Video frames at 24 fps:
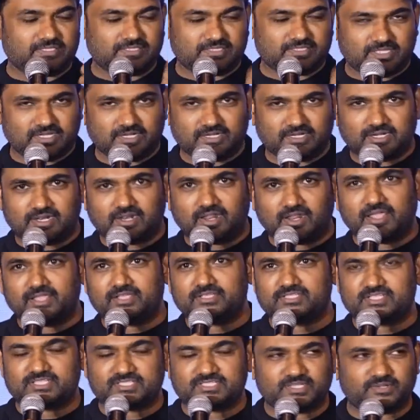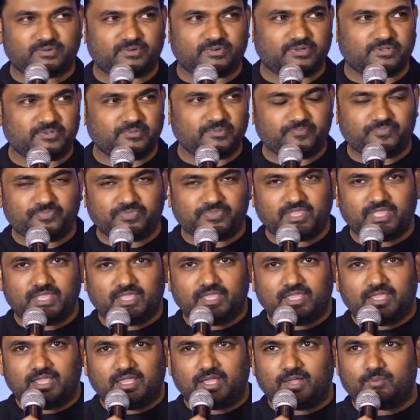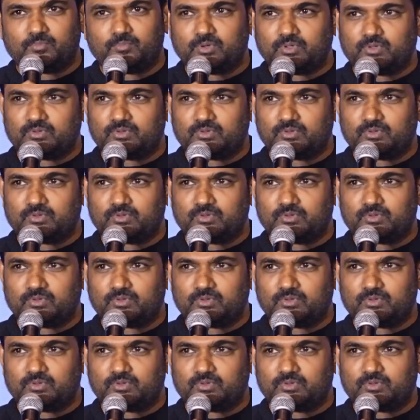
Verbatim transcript: తను డ్రాయింగ్ చేసేవాడు అప్పుడు